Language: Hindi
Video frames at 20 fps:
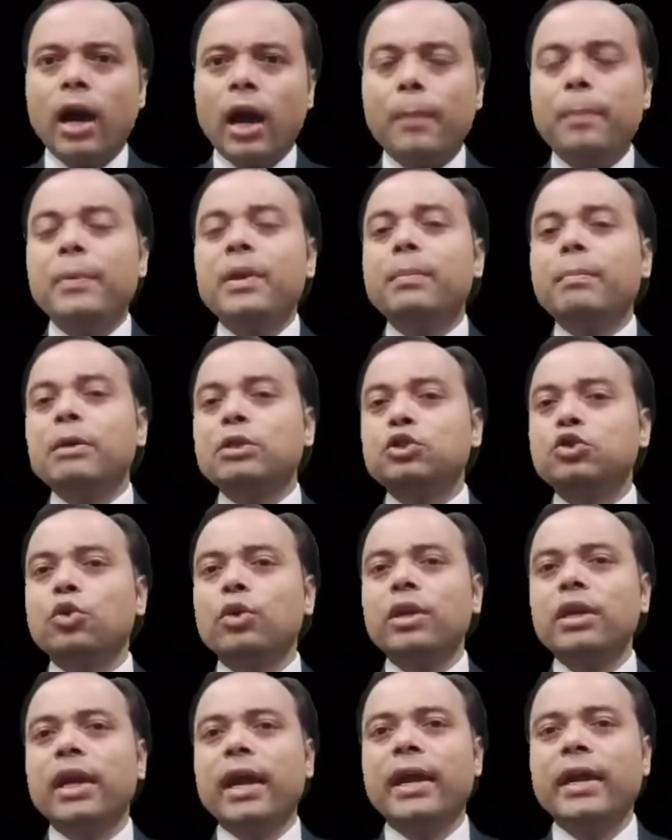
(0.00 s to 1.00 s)
अपने बच्चों
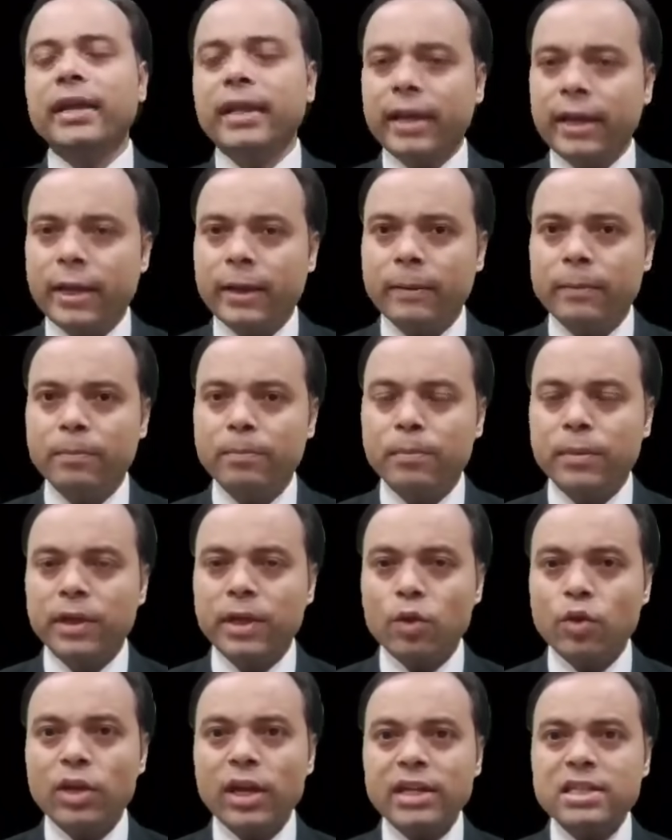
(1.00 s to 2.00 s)
की आईडी हैं
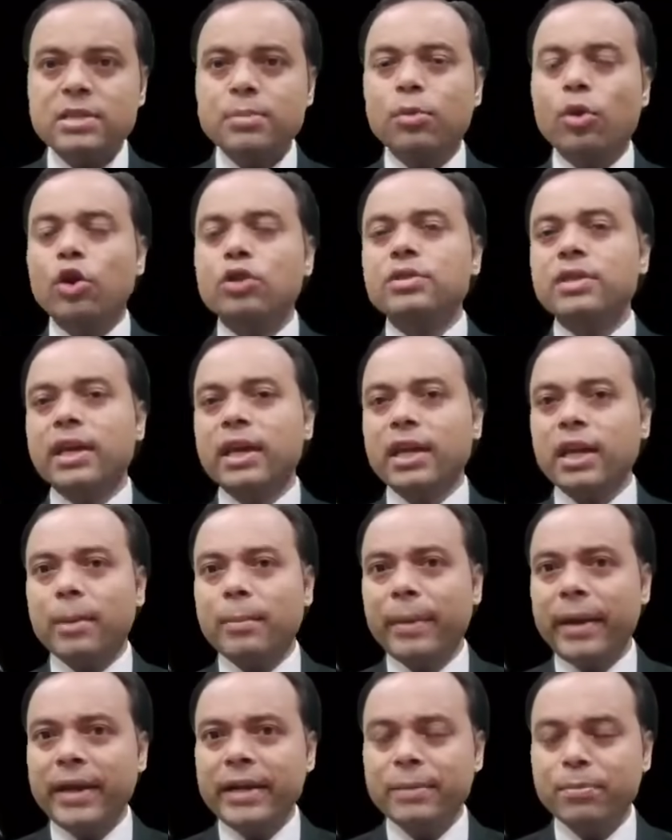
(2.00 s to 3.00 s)
क्योंकि ऐसे बहुत सारे
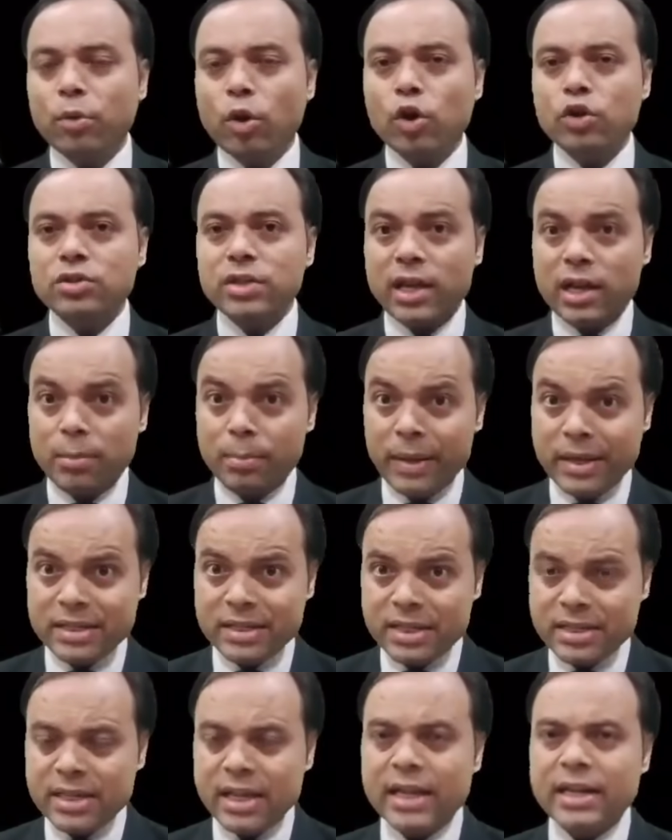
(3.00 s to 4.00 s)
कमेंट बहुत सारे
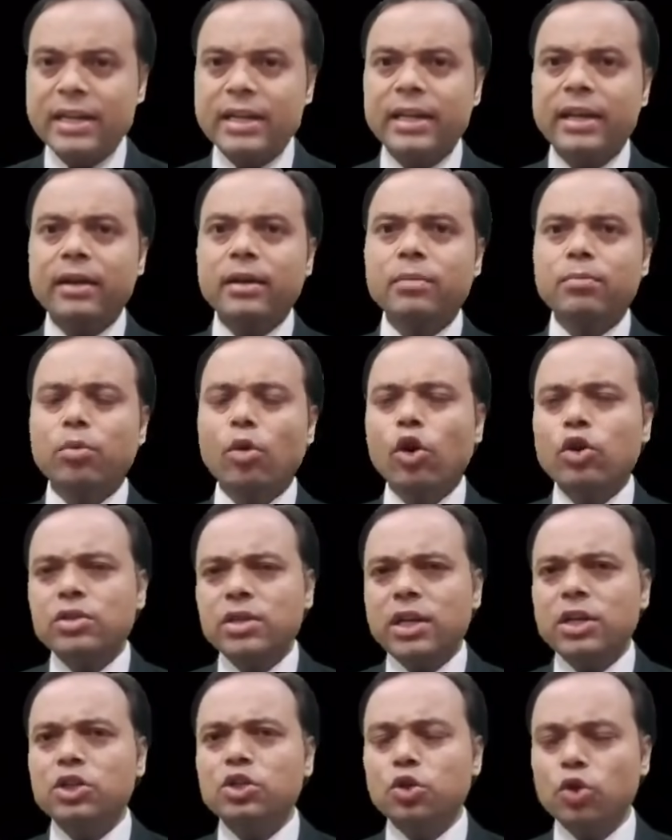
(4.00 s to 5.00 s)
मैसेज एंड बहुत
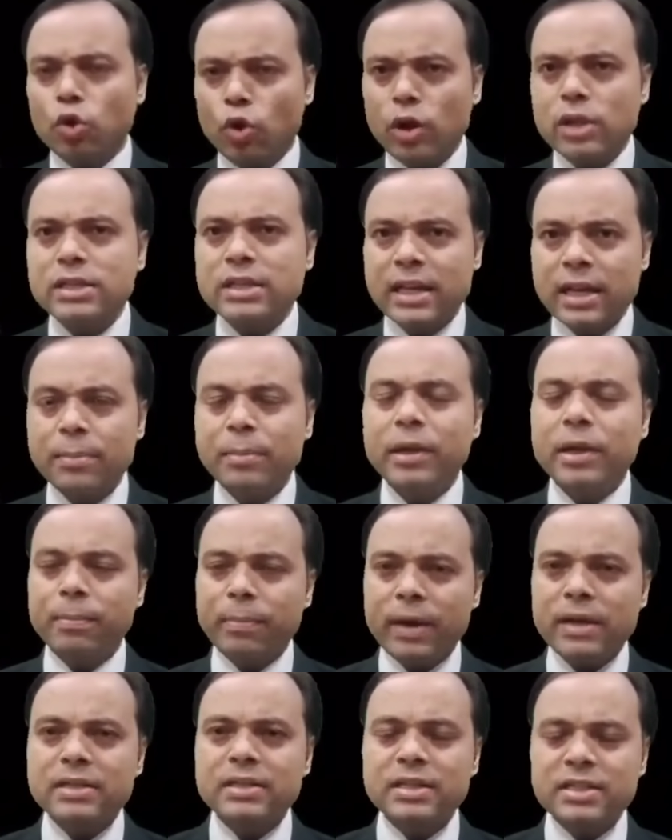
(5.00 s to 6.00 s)
सारे जो कॉल्स हैं मेरे
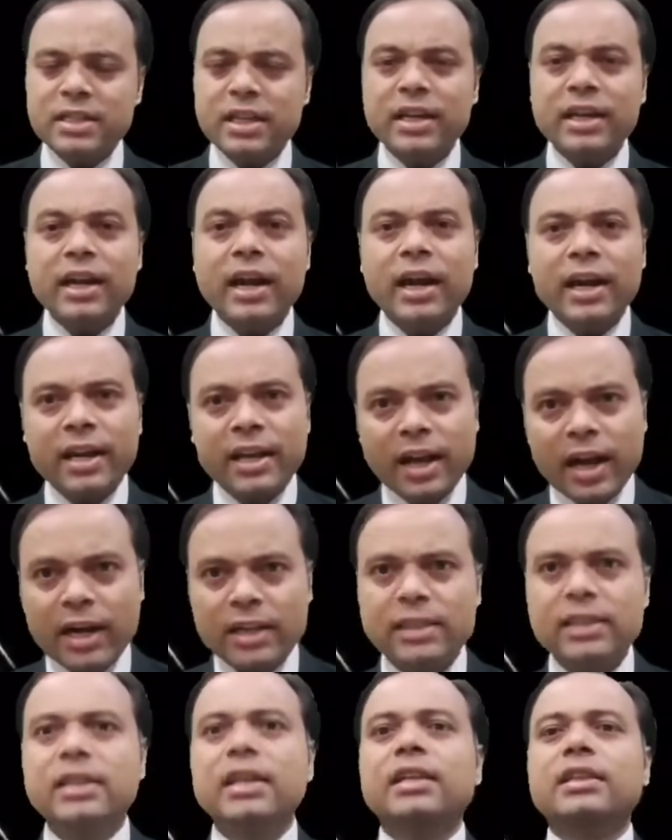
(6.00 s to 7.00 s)
पास इसके रिगार्डिंग
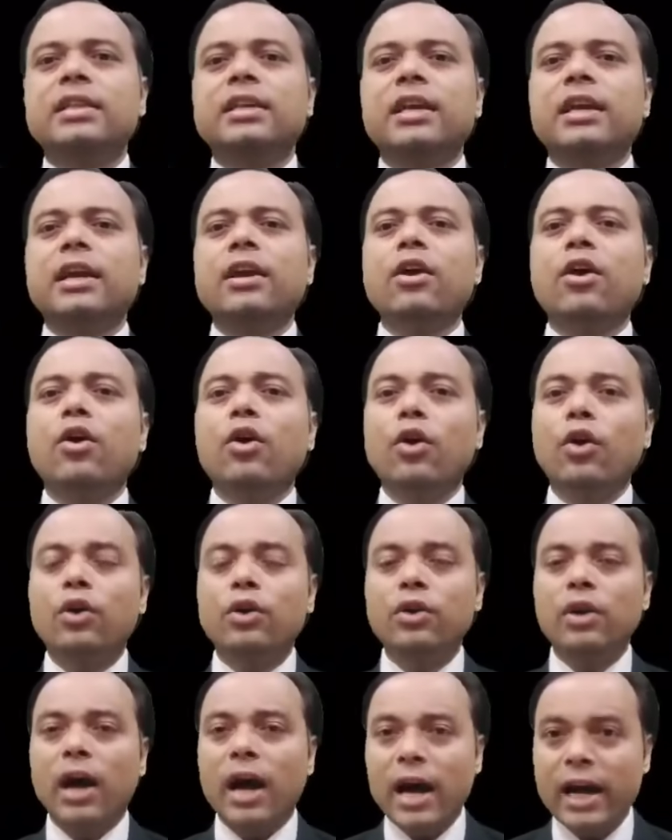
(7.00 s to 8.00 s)
आती रहती हैं
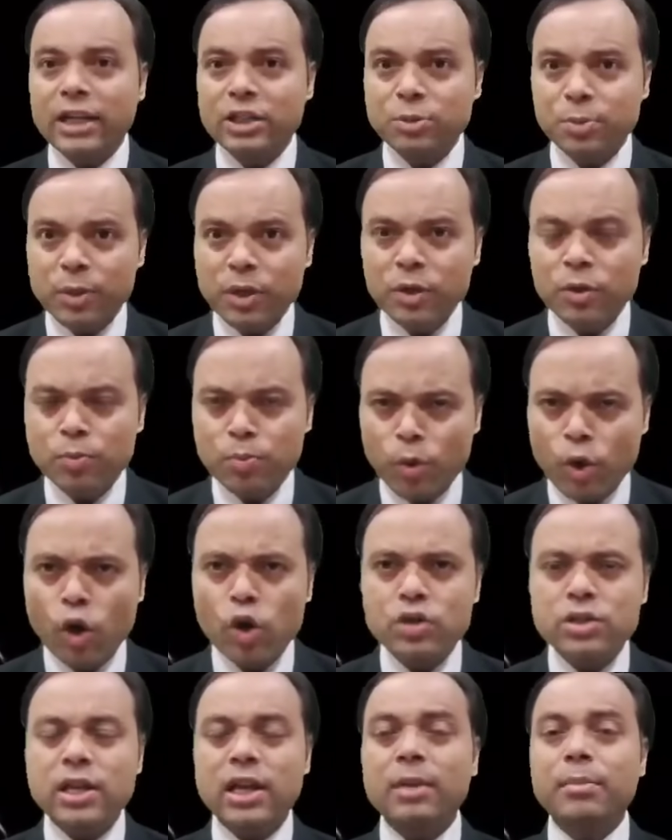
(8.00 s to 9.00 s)
और आज भी
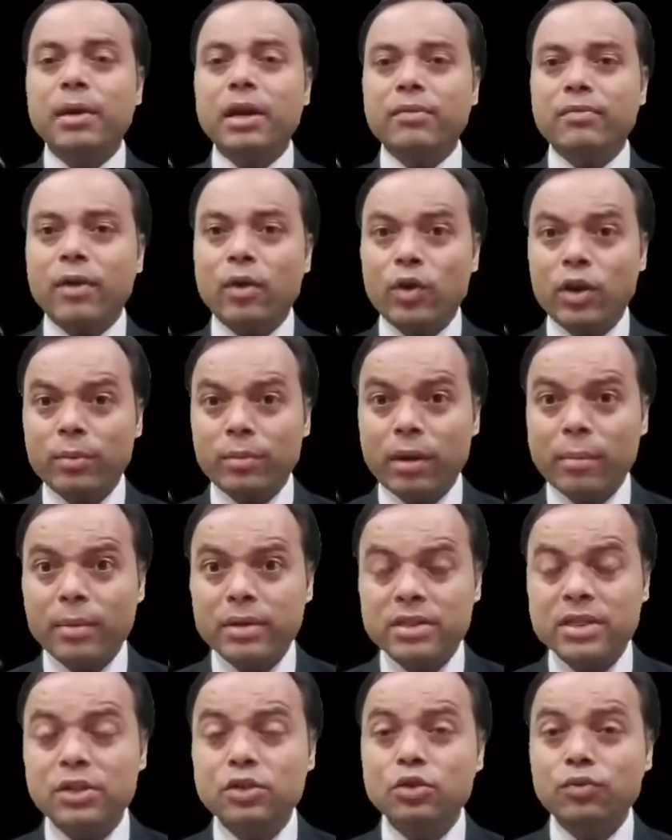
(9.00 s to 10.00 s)
बहुत सारे हमारे फाउंडिंग
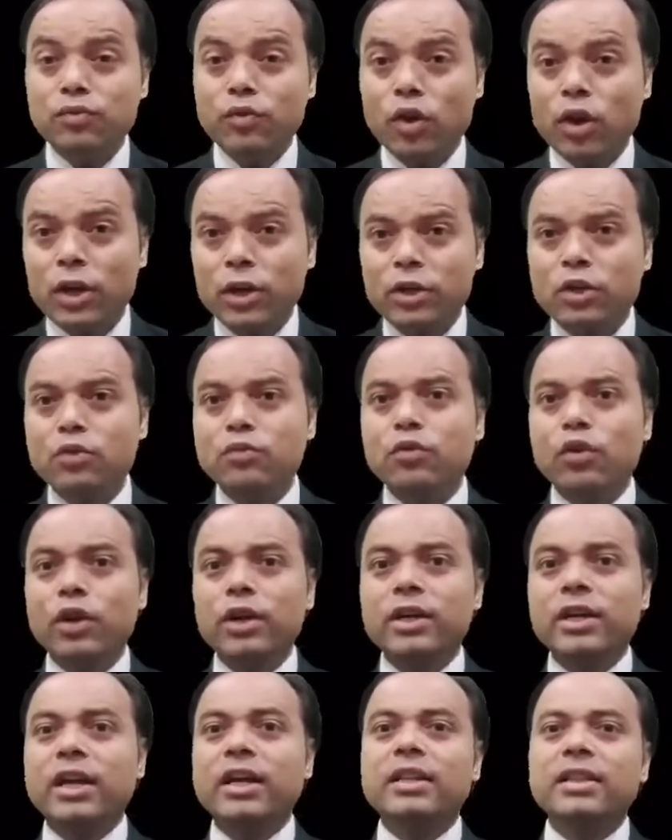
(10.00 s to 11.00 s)
मेंबर्स हैं जो वॉलेट टू
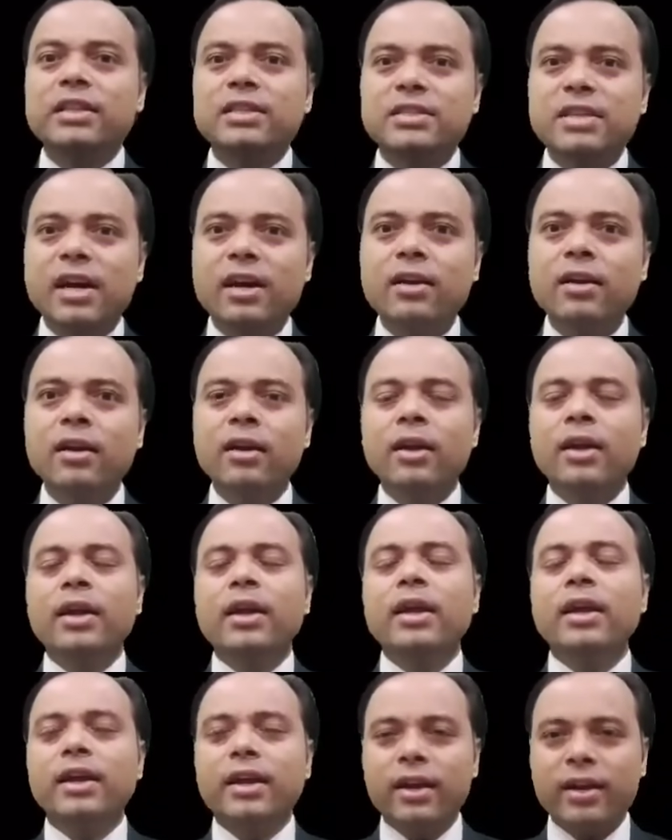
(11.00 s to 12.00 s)
वॉलेट का इंतजार
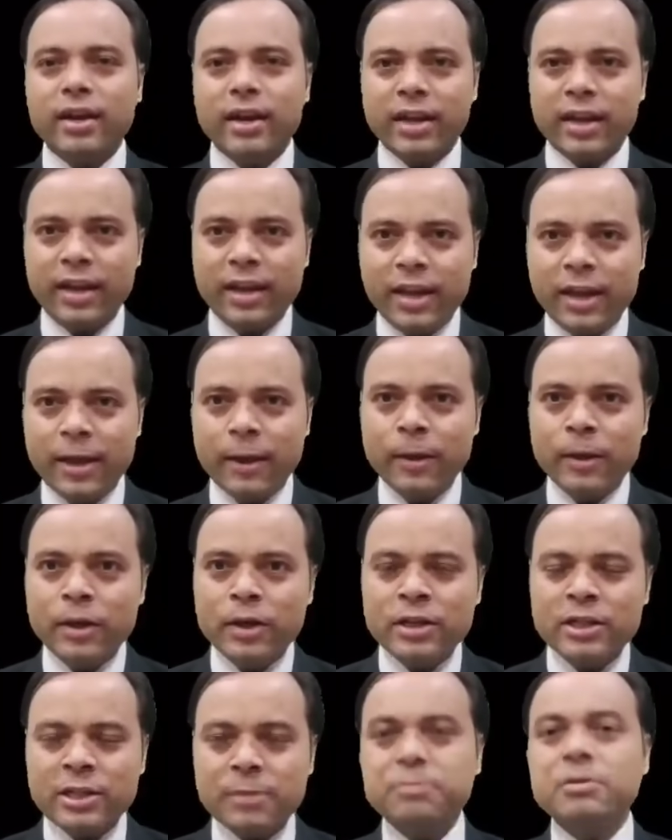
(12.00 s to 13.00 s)
कर रहे हैं
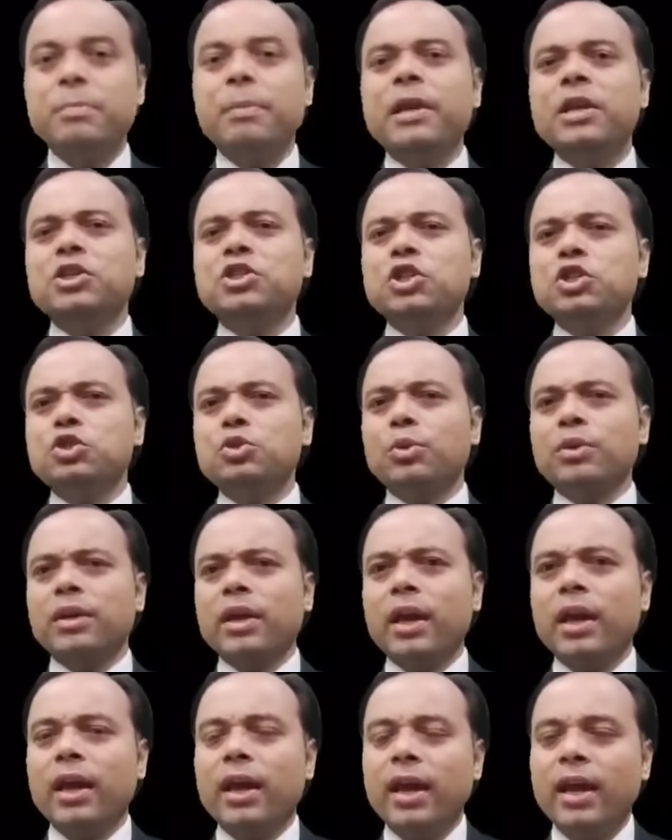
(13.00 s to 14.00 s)
सबसे पहली चीज तो
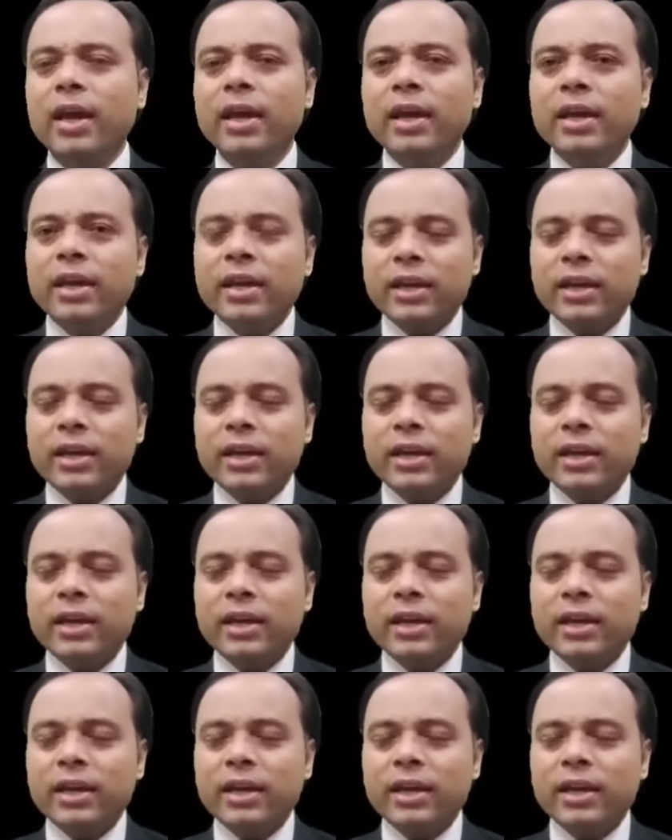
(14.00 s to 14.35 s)
ये है